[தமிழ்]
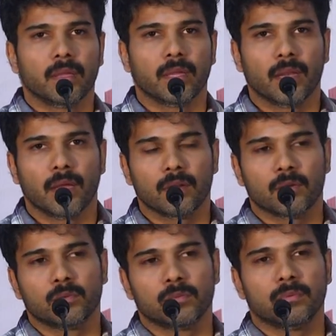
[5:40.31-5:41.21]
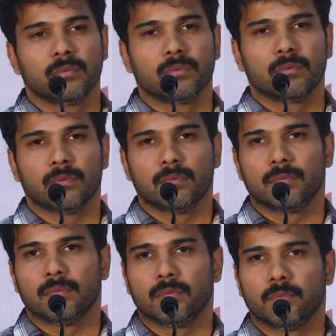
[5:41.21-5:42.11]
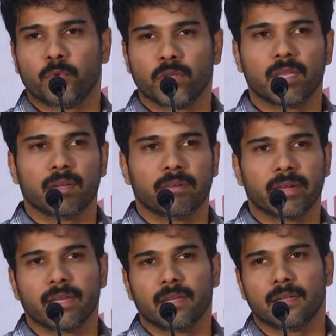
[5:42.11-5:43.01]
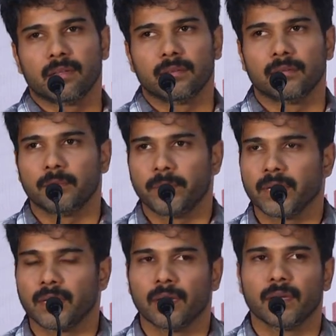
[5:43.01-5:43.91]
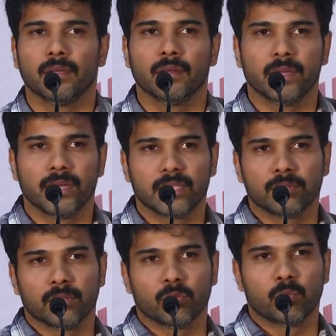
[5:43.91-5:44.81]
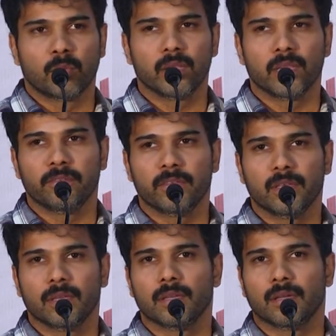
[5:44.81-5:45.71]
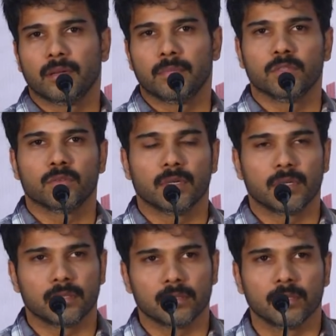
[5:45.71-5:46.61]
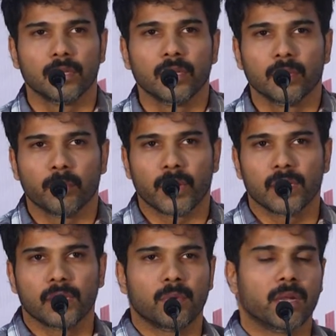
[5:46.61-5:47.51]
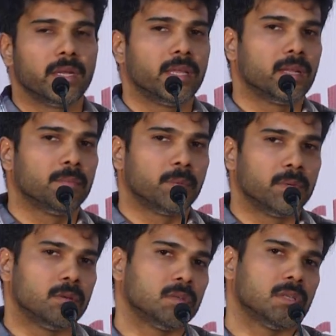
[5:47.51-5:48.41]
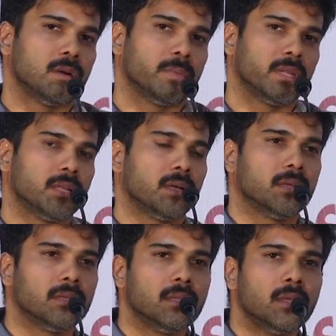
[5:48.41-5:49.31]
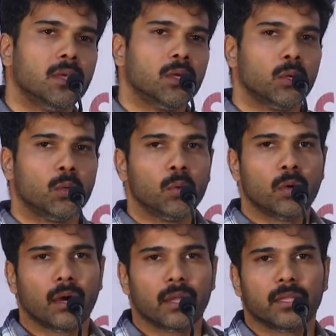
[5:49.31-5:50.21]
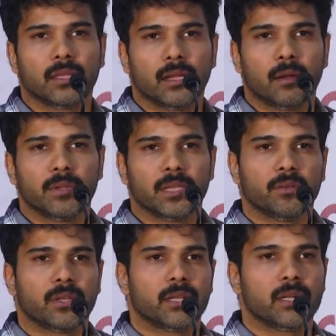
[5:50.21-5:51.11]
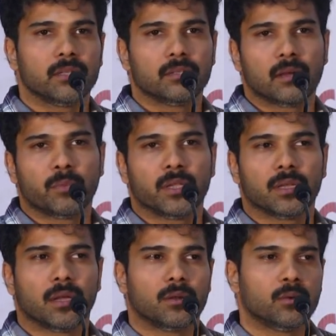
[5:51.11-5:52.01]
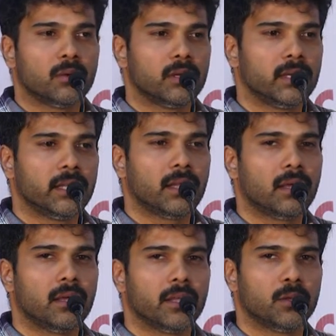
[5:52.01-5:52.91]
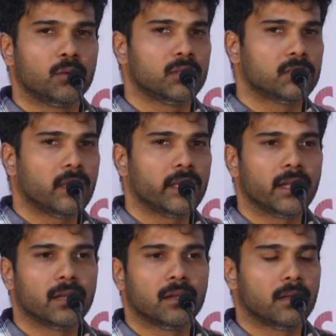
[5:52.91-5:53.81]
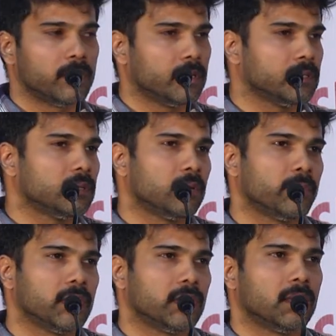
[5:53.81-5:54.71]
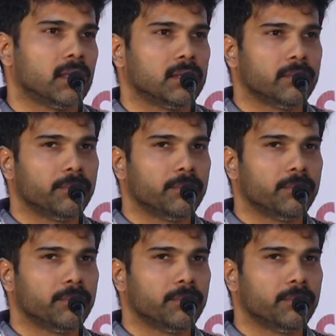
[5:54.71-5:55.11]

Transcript: எல்லாருக்கும் பிடிக்கிற வகையில் பண்ணியிருக்காங்க லிரிக்ஸ் வந்து உமாதேவி அப்படின்னு சொல்லிட்டு மரகத மாலை நேரம் அப்படின்னு ஒரு சாங் பண்ணியிருக்காங்க கு கார்த்திக் அப்படிங்கிறவர் ரெண்டு சாங் பண்ணியிருக்காரு ஒன்று நிரா இன்னொன்று சாகிரின் அப்படிங்கிற சாங் பண்ணியிருக்காரு